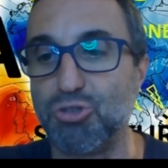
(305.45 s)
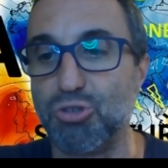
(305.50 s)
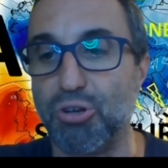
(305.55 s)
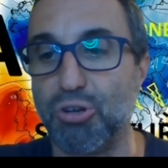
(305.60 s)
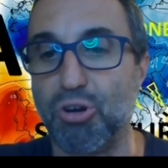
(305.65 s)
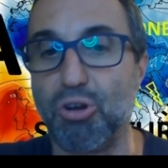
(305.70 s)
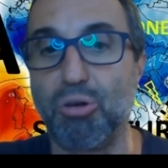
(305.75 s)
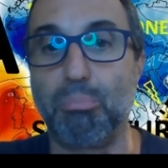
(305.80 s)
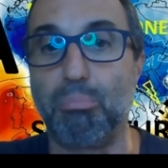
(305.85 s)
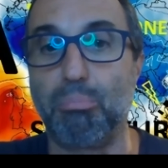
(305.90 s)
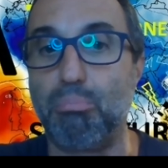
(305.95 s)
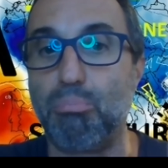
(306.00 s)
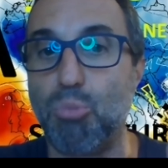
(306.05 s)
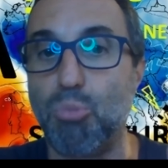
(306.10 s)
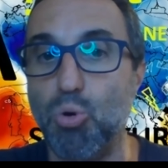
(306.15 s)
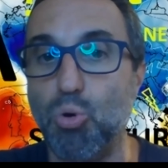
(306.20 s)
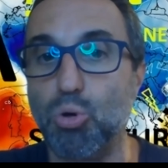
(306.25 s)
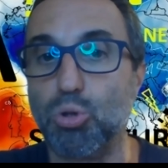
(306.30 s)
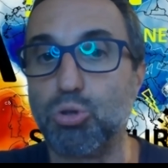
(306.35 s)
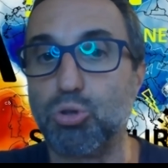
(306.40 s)
aggiornerò
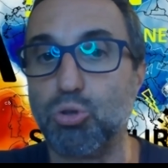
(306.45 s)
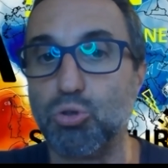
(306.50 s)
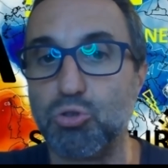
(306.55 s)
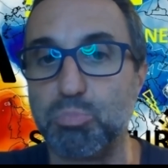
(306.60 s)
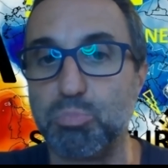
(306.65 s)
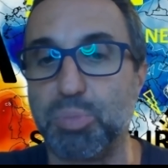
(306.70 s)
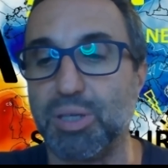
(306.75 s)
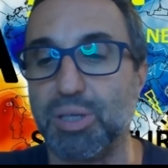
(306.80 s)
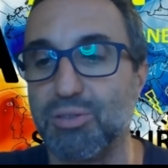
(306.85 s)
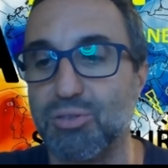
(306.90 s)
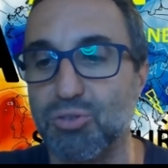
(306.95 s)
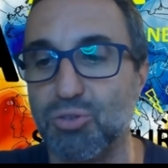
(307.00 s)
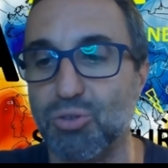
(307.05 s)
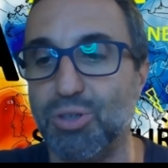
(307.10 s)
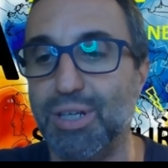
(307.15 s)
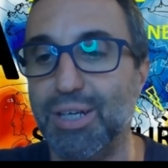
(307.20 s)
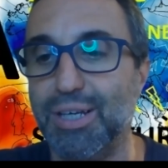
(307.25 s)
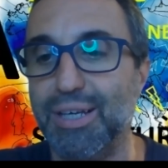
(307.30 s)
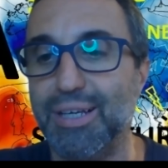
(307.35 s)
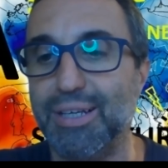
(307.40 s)
molto
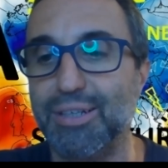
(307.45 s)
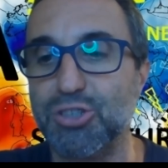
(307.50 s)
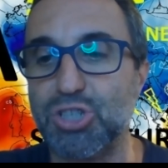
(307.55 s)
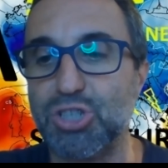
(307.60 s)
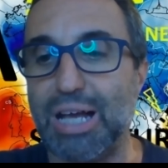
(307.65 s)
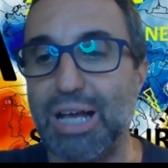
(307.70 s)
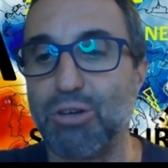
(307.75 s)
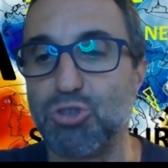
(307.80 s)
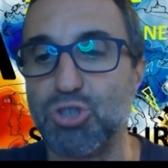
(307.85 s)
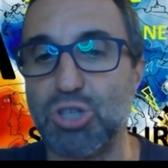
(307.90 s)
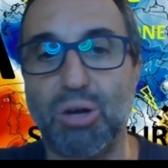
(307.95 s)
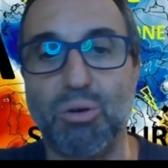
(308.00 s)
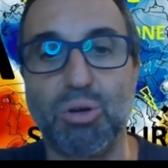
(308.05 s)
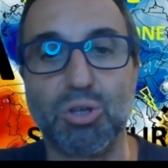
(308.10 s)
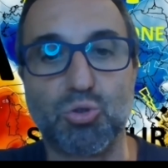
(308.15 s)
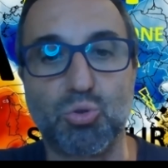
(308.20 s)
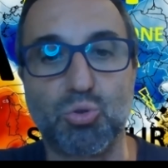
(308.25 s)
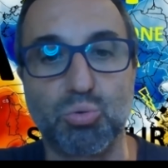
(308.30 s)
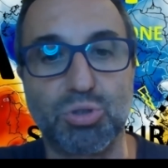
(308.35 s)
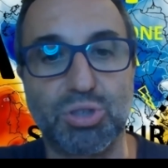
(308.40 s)
spesso. Ciao
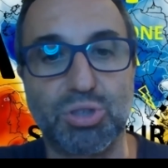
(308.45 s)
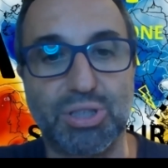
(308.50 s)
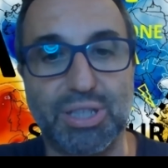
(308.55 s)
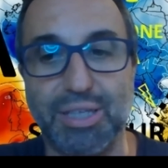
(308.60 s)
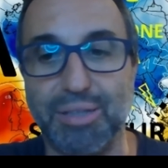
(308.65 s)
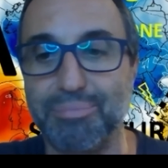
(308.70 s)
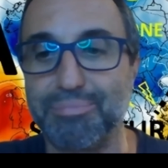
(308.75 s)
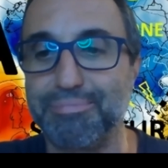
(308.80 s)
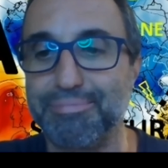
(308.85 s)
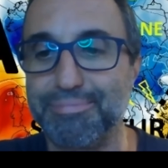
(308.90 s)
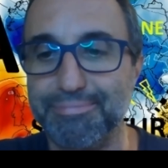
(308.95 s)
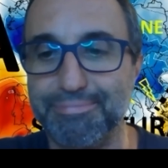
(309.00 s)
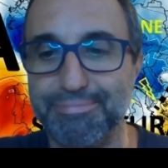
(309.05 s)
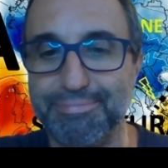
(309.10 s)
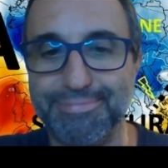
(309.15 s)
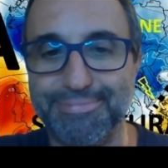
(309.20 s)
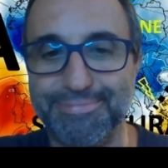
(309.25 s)
ciao a tutti!